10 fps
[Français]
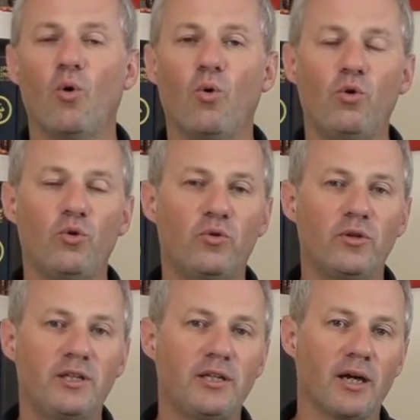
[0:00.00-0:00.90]
au lieu
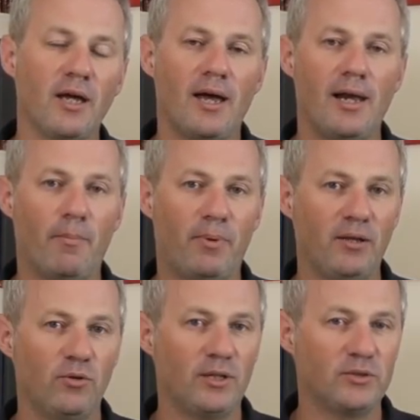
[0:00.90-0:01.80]
de dire la
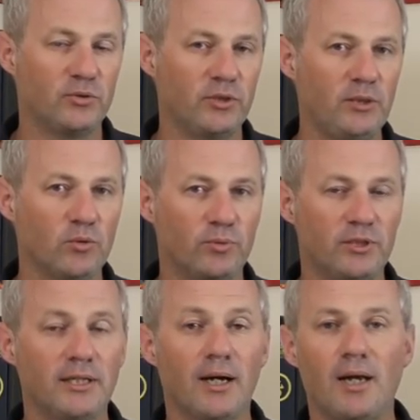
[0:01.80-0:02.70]
plaine de la folie, on
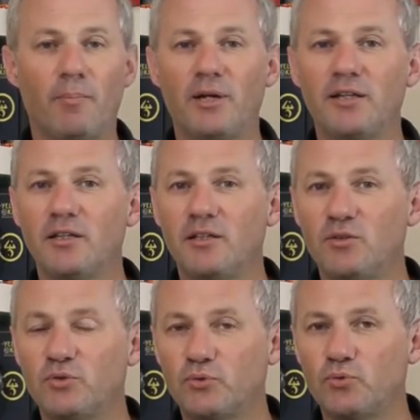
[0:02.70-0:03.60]
peut dire la plaine
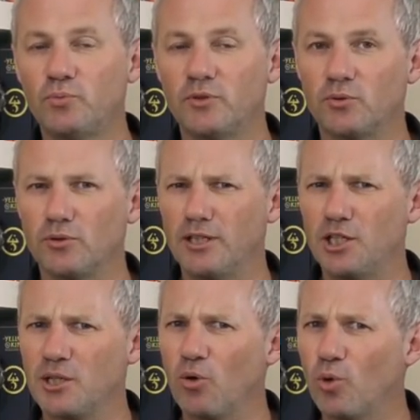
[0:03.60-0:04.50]
des fous. Parce que
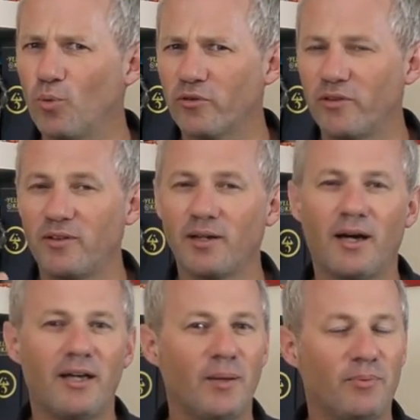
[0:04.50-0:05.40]
déjà on commence à se dire,
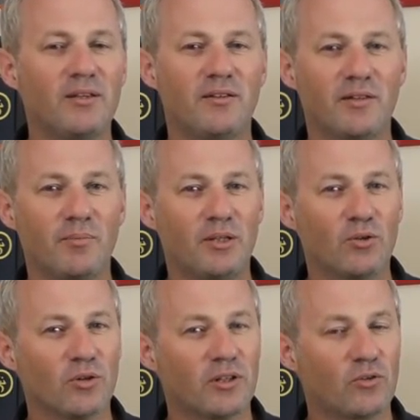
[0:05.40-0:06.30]
ah il y a peut-être des
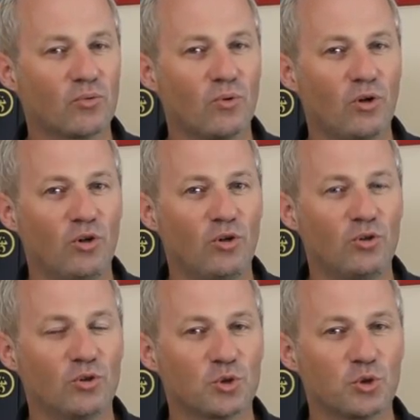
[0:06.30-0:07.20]
habitants qui sont
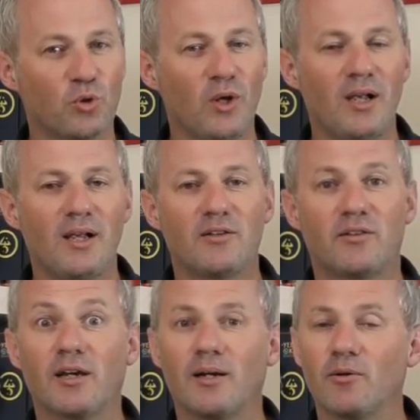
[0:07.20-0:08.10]
dangereux.
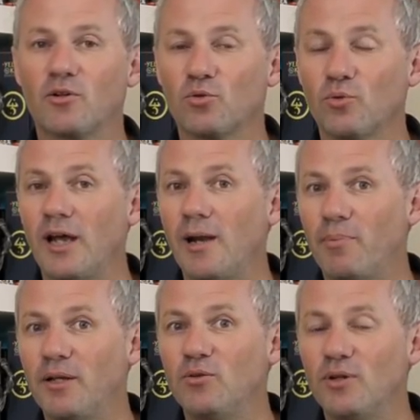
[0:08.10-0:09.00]
C'est-à-dire que quand on a la
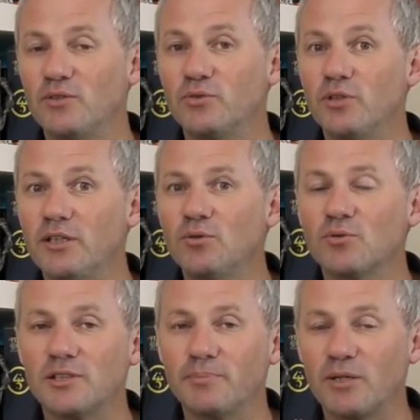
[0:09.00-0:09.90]
plaine de la folie,
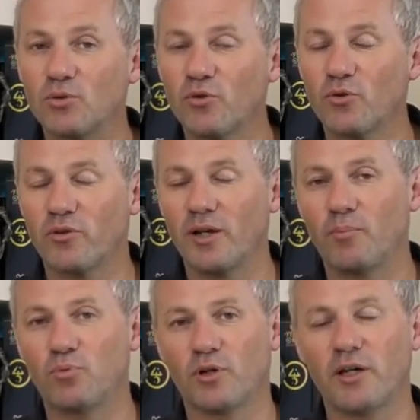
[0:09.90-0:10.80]
on ne sait pas trop ce que
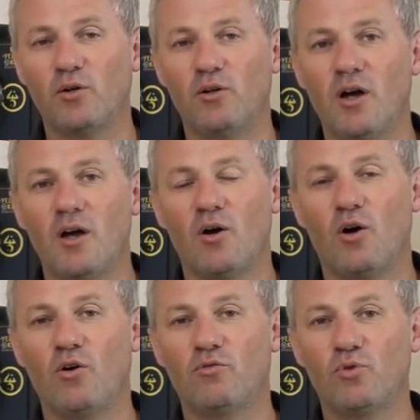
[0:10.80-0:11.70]
cela pourrait
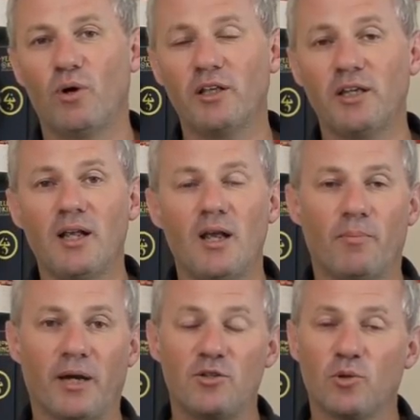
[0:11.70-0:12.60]
vouloir dire.
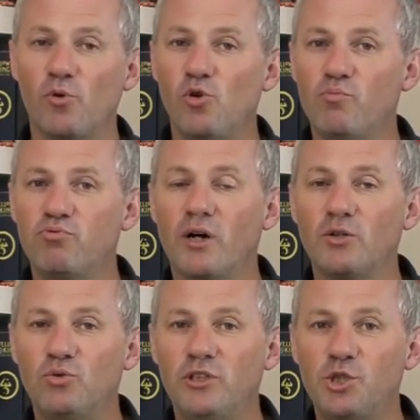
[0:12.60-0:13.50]
Par exemple, le
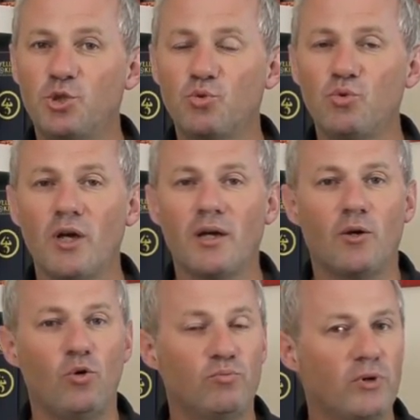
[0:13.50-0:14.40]
bois du déchu,
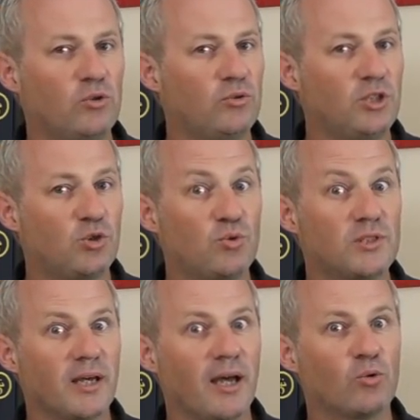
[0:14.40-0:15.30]
le bois du déchu,
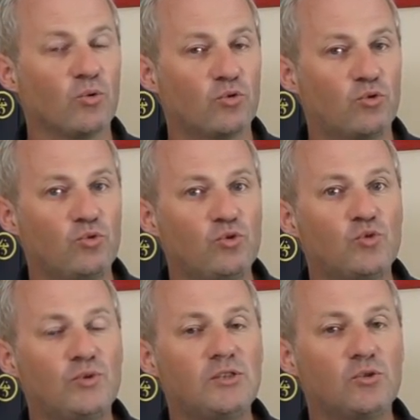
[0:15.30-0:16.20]
ça raconte tout de
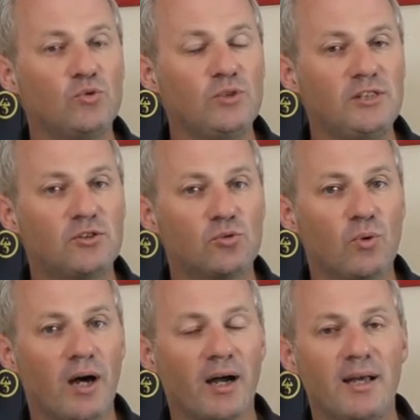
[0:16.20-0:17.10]
suite une
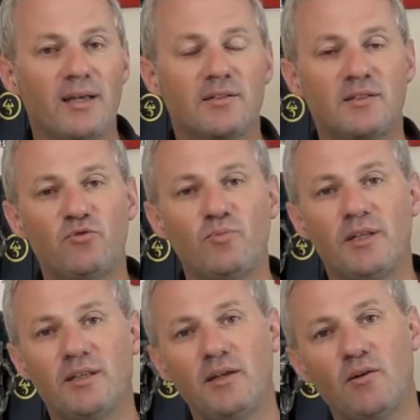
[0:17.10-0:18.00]
histoire. Si vous
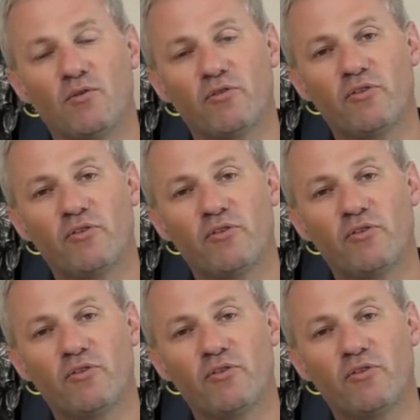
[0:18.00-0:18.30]
mettez en